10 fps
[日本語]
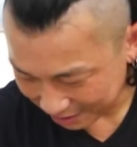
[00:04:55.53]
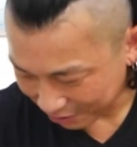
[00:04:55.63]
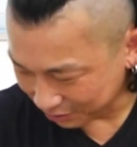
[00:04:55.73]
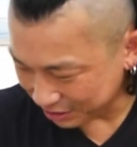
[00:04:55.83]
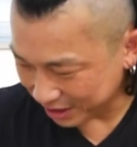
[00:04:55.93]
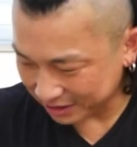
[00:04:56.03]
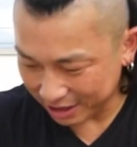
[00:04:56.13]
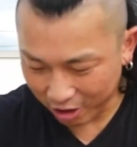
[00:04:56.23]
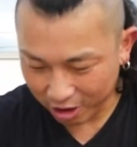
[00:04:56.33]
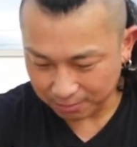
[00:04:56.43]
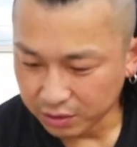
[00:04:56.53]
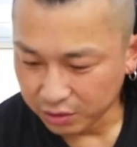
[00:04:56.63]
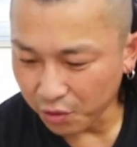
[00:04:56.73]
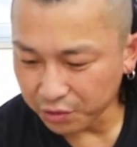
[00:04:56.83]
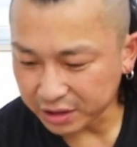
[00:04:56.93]
お肉焼いていこう。
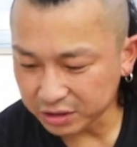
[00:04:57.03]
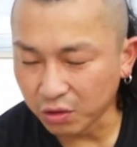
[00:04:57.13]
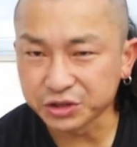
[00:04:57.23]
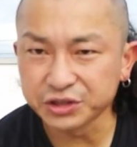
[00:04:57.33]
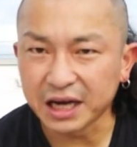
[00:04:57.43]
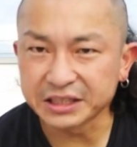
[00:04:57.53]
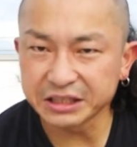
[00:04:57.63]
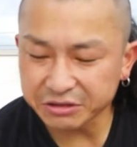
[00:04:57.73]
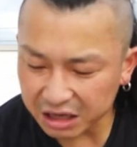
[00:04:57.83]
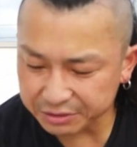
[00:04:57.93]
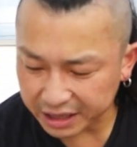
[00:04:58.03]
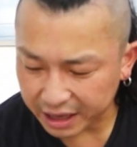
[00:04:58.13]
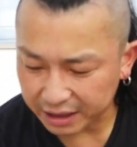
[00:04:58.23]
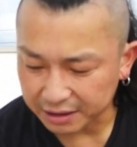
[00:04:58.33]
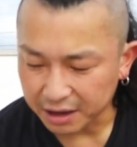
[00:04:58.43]
458g
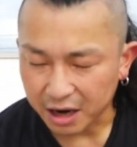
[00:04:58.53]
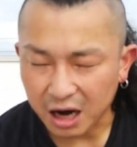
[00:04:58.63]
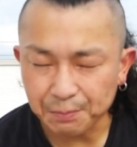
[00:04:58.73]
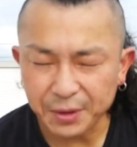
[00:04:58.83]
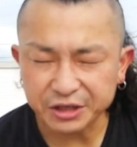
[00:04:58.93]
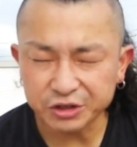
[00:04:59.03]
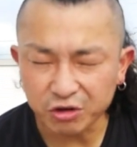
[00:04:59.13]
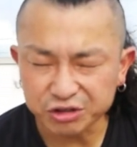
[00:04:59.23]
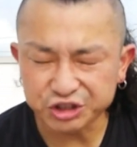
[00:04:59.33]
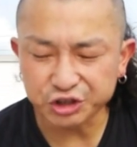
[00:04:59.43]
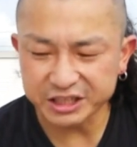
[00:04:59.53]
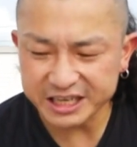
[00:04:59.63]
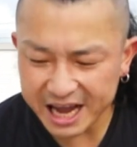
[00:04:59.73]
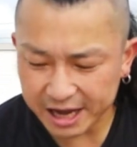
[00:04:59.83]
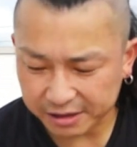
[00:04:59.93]
で842
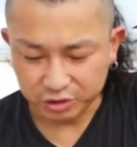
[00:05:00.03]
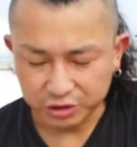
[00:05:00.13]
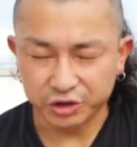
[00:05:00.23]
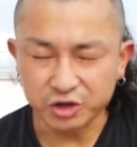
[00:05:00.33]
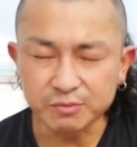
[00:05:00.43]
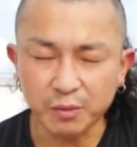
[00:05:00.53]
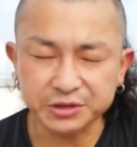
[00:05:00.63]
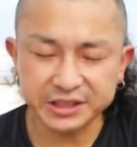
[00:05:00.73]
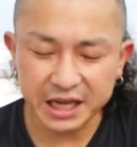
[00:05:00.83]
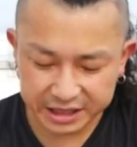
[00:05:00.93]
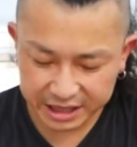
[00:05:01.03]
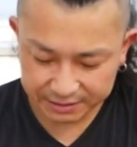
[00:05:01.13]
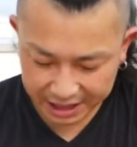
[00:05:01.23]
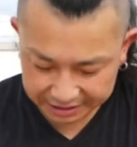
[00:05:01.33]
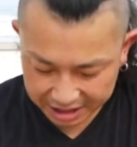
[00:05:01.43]
円。牛ももステーキ
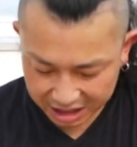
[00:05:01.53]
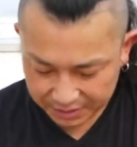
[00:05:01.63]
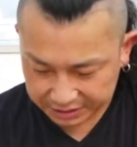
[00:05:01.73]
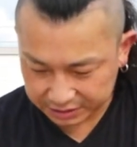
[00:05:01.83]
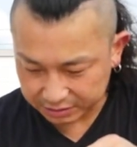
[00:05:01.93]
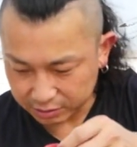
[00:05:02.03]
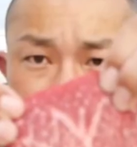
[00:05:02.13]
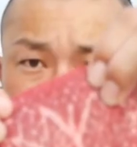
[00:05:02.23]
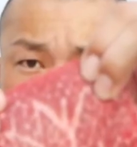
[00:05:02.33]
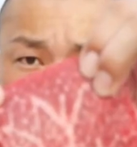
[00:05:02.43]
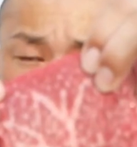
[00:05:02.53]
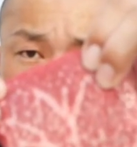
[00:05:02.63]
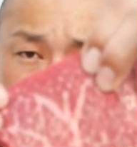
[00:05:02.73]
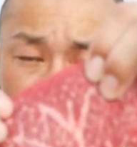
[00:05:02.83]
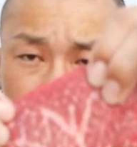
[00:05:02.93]
焼いていきます。いい感じに
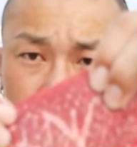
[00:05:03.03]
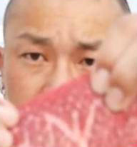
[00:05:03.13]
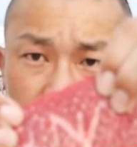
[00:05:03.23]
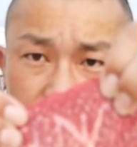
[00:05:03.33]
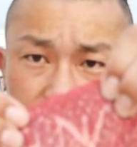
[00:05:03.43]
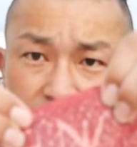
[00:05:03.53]
油が乗っとる。